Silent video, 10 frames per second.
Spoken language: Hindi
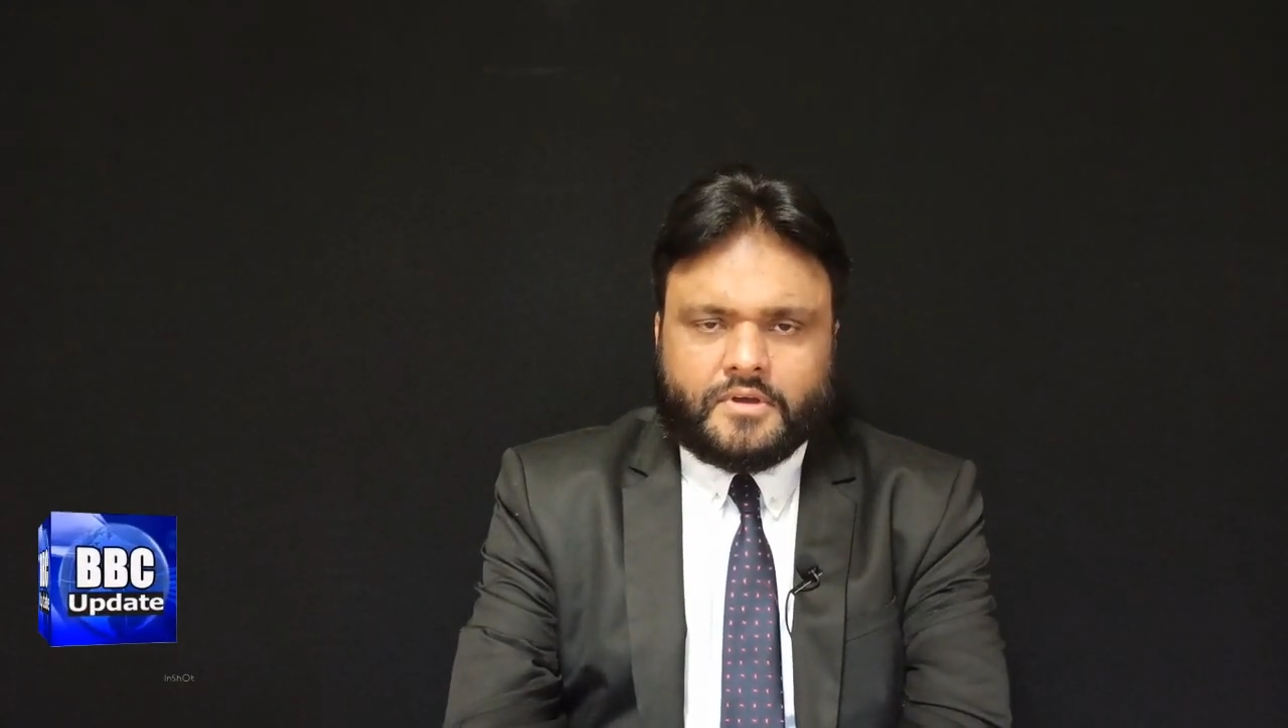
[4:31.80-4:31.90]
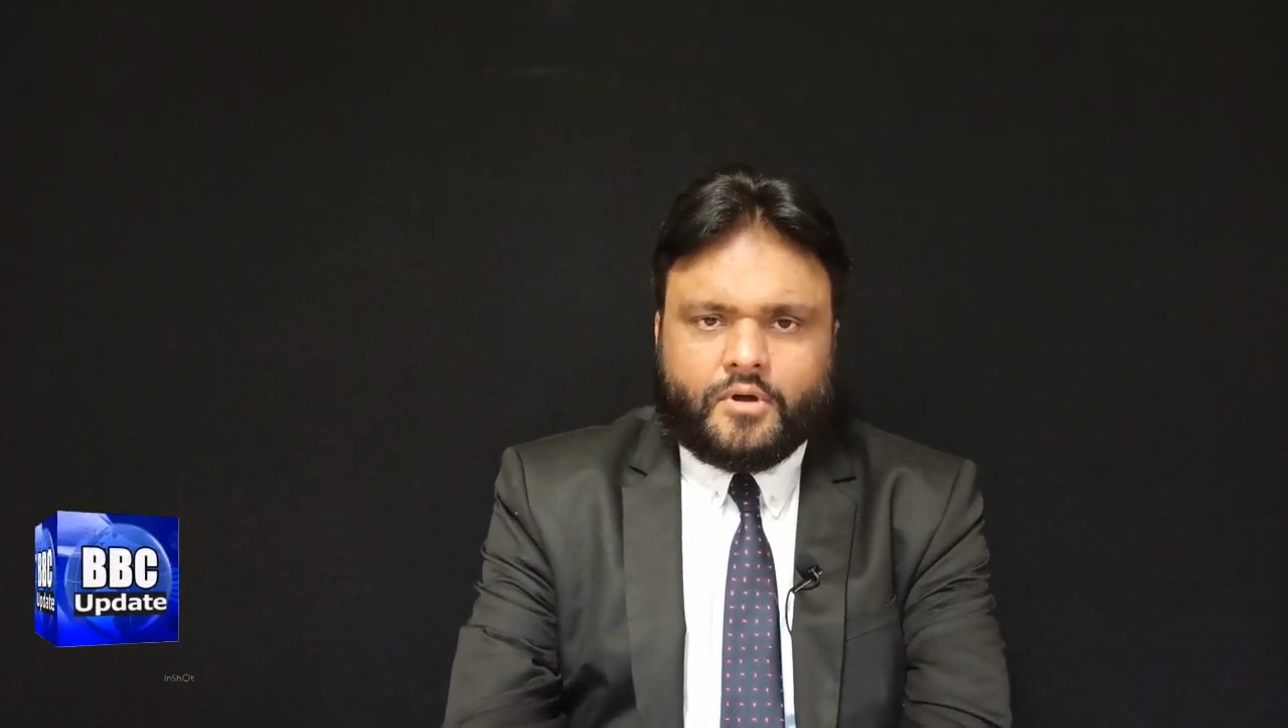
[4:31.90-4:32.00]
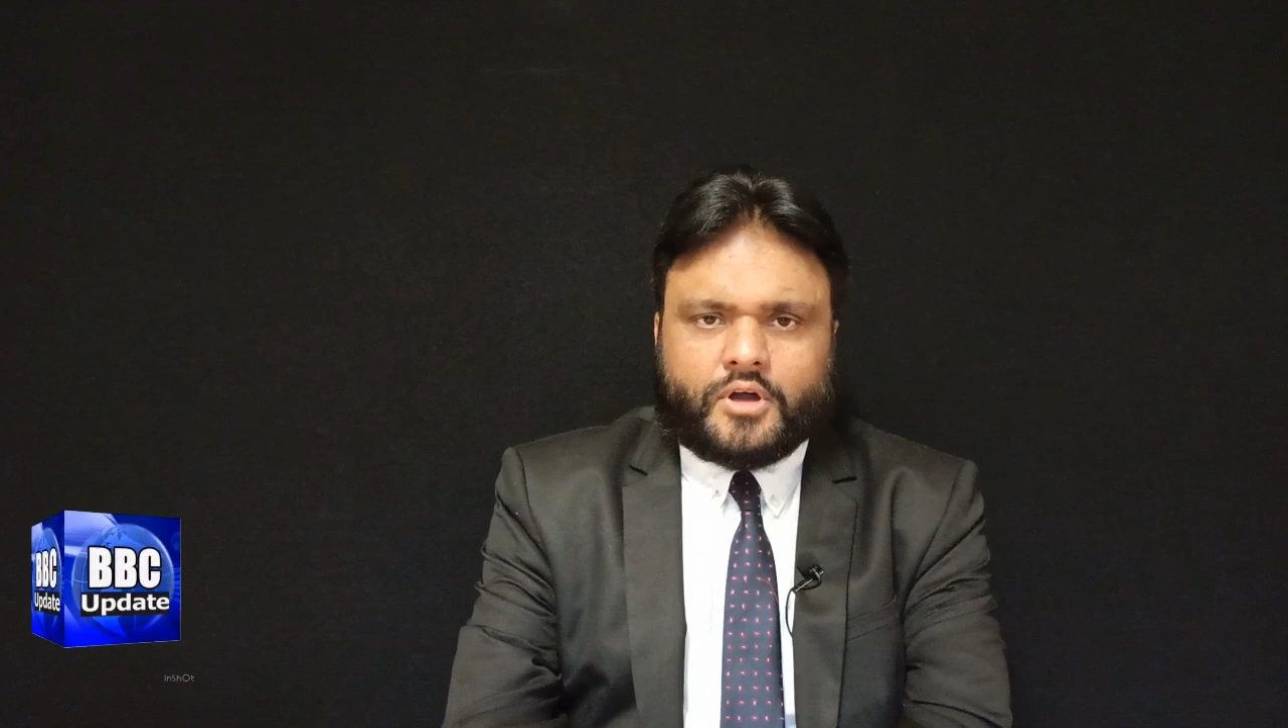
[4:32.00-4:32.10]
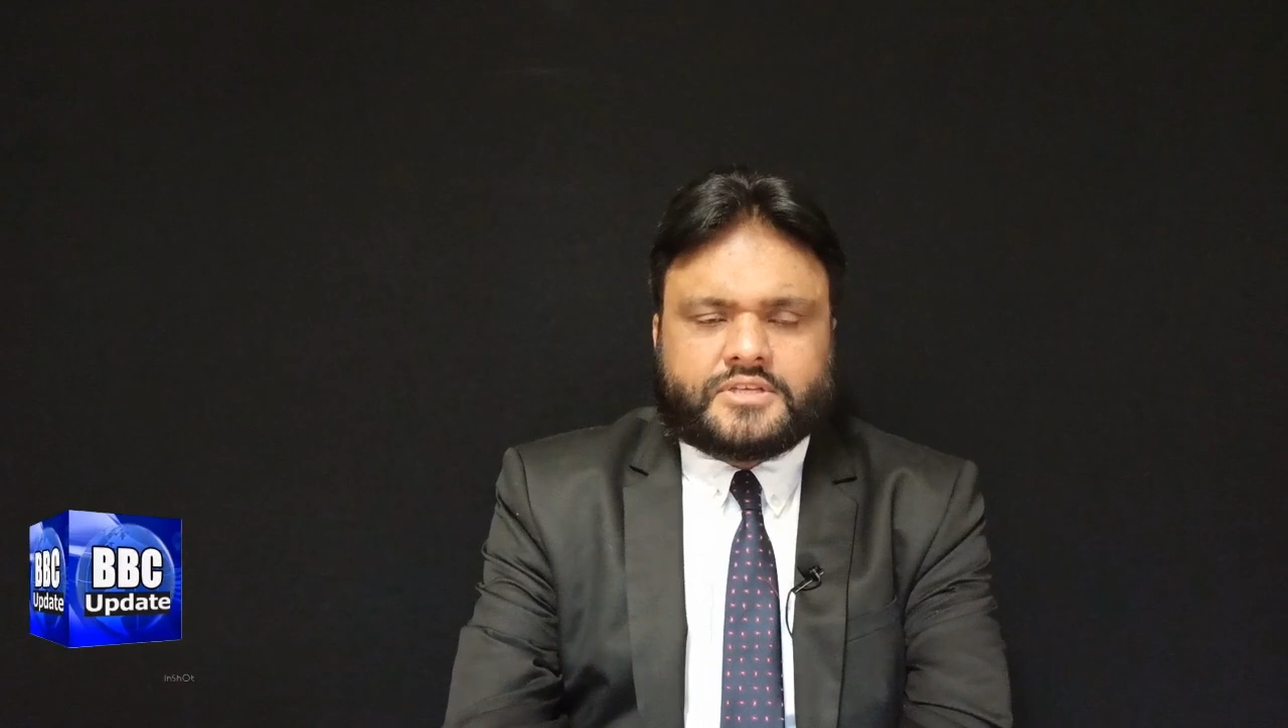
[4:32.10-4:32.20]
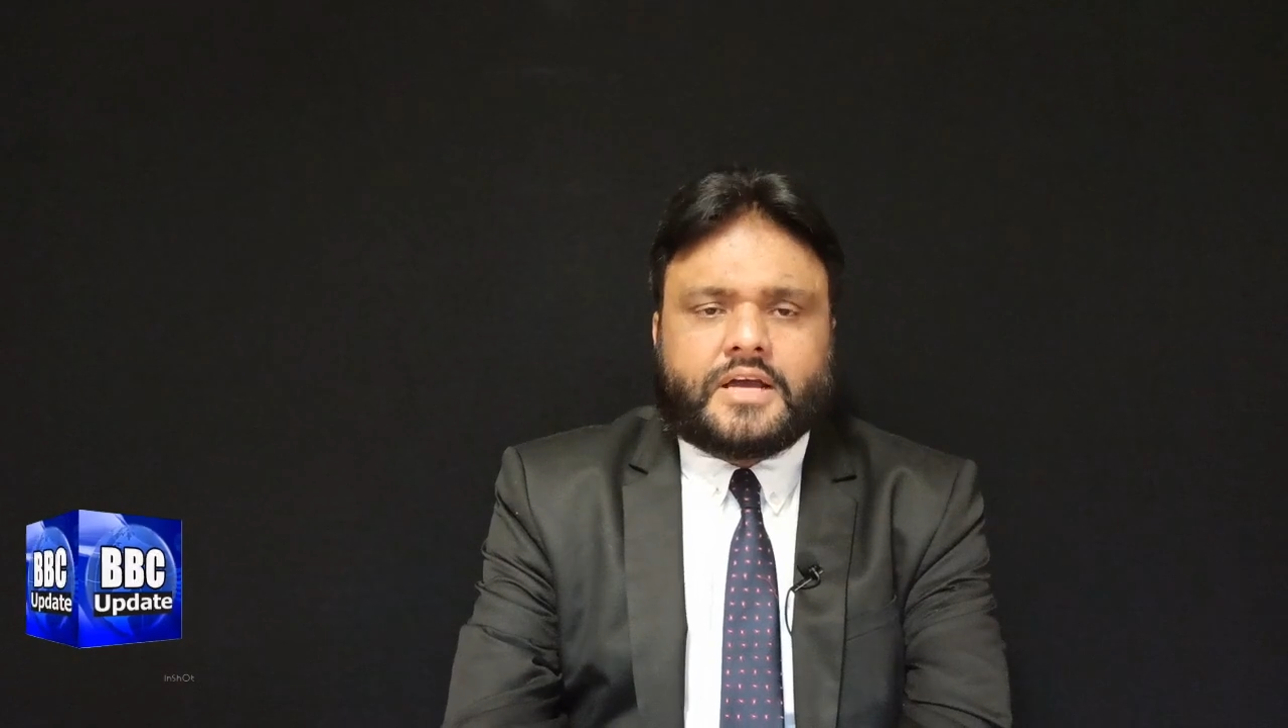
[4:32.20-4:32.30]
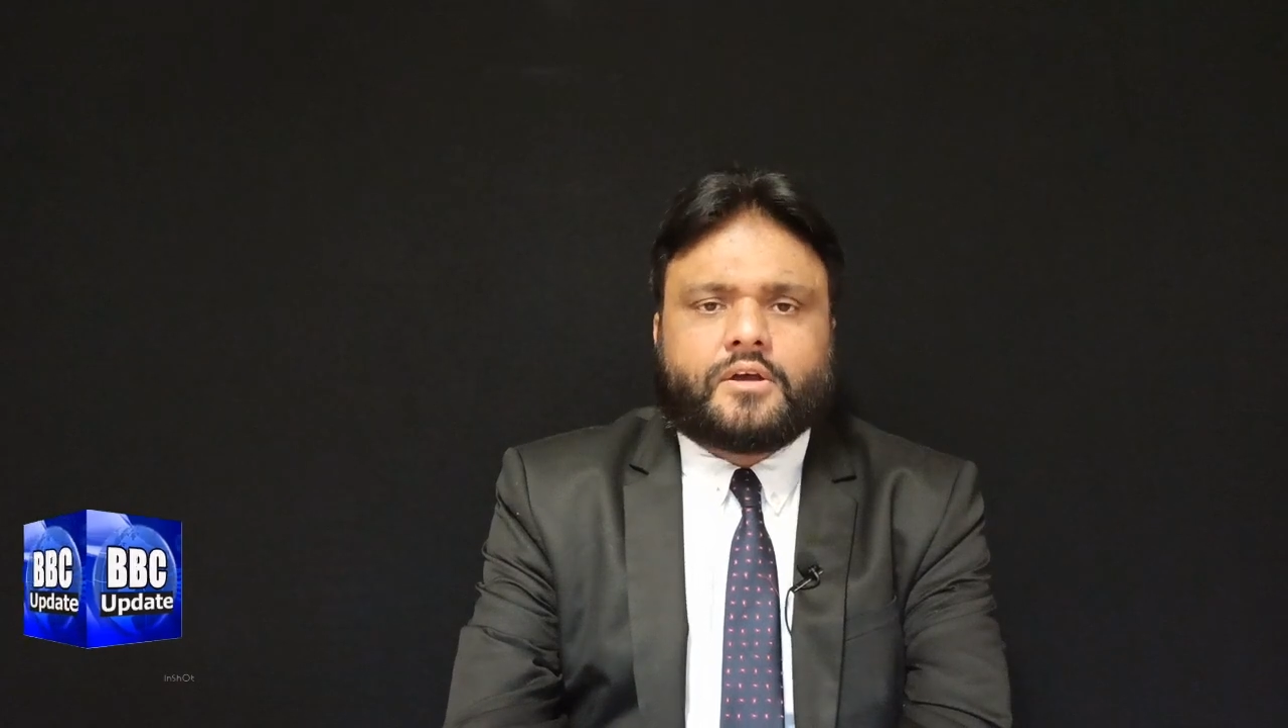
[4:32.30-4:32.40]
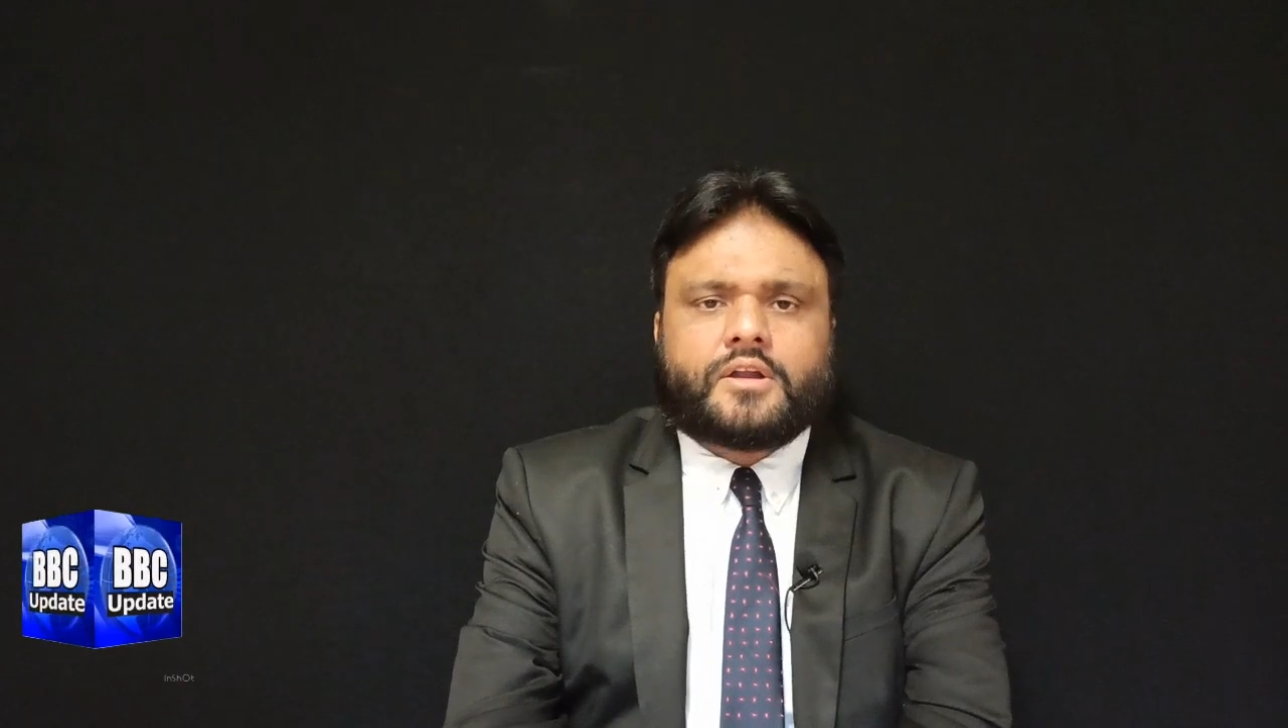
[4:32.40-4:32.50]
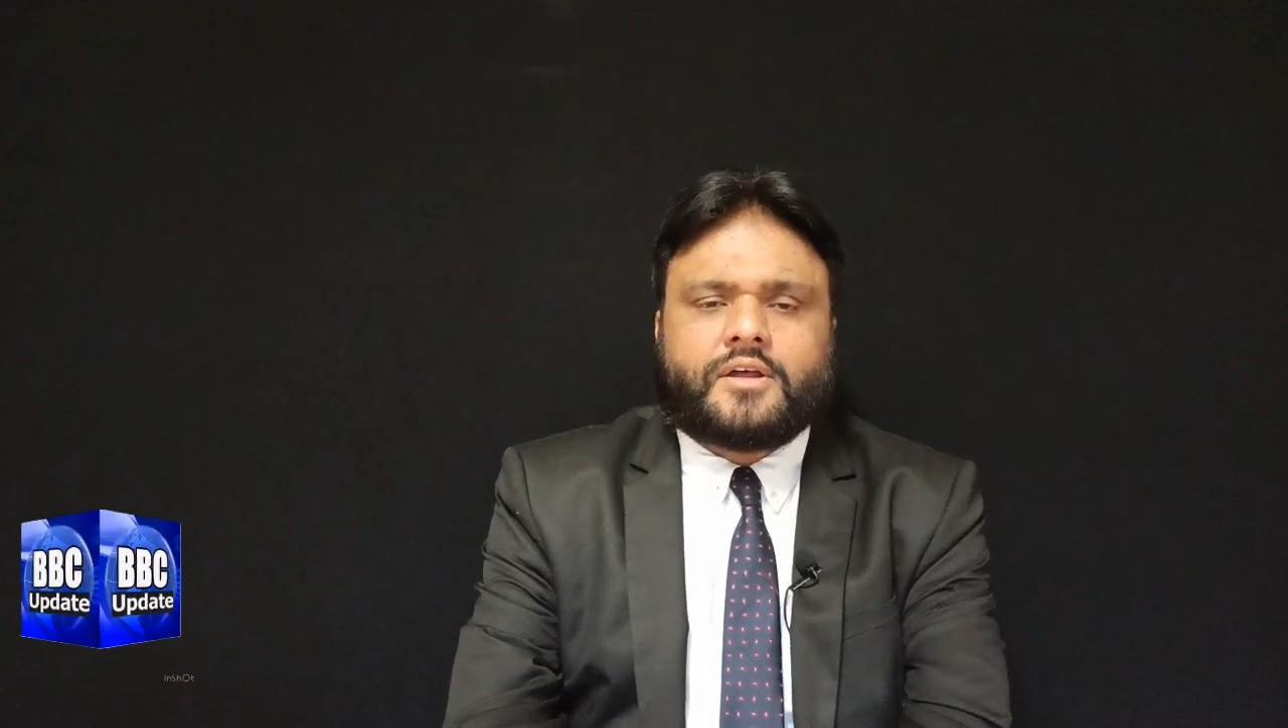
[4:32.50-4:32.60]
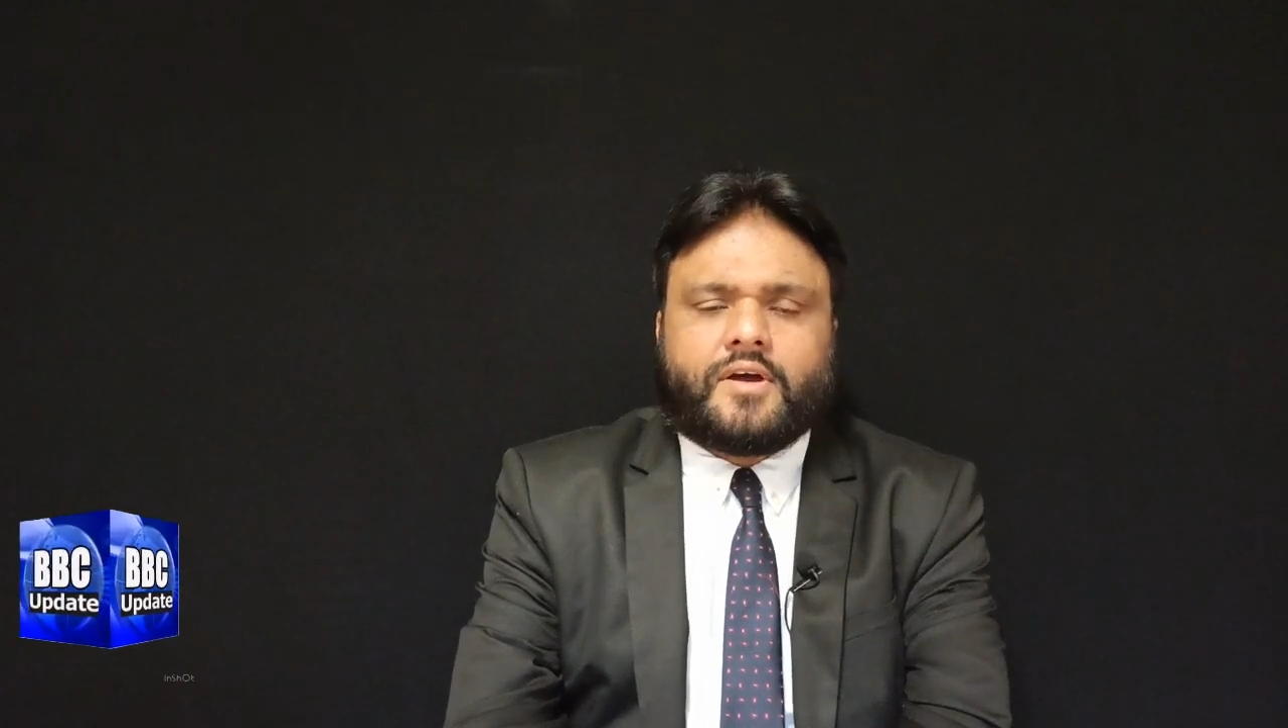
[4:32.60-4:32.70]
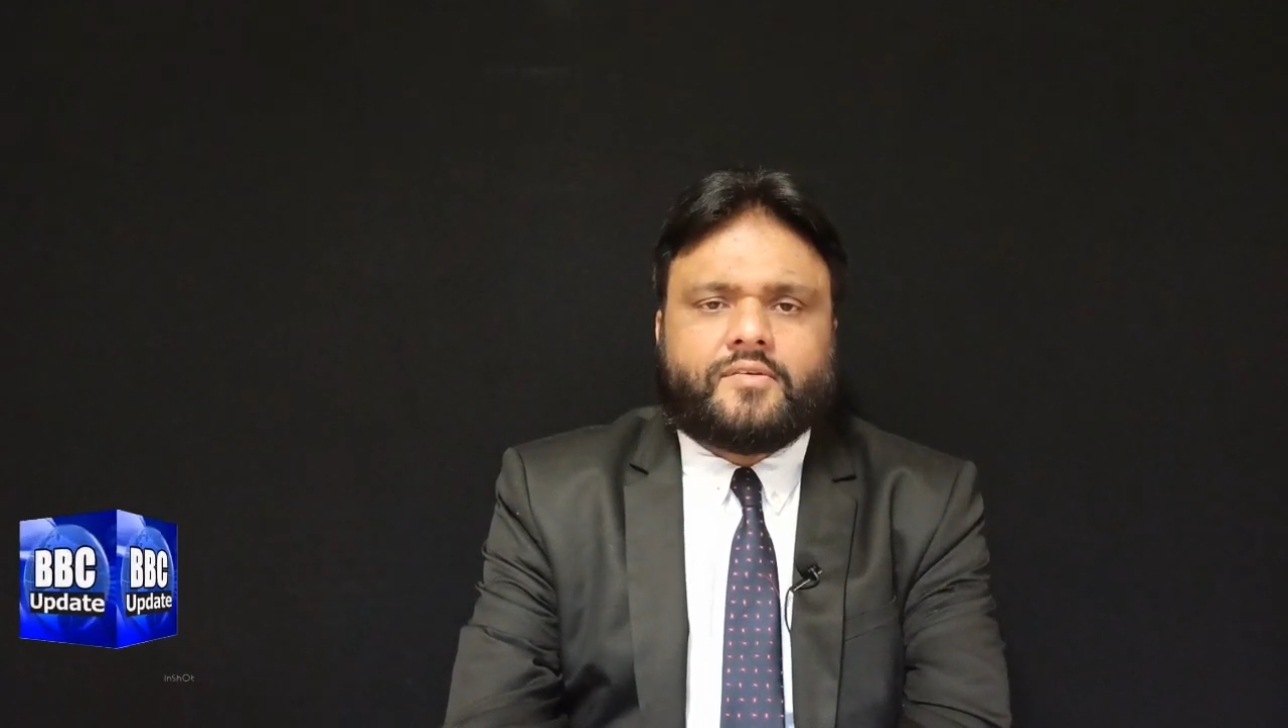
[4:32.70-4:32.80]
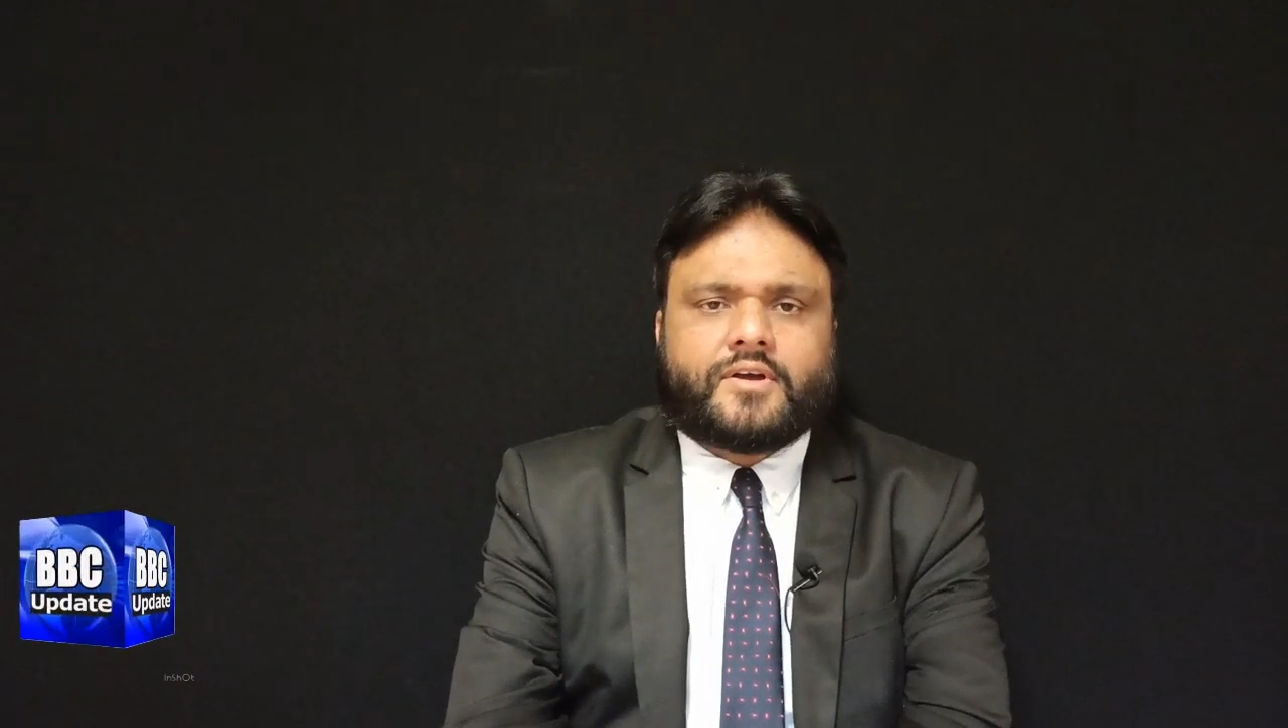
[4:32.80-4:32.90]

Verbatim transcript: और जंग और नवाए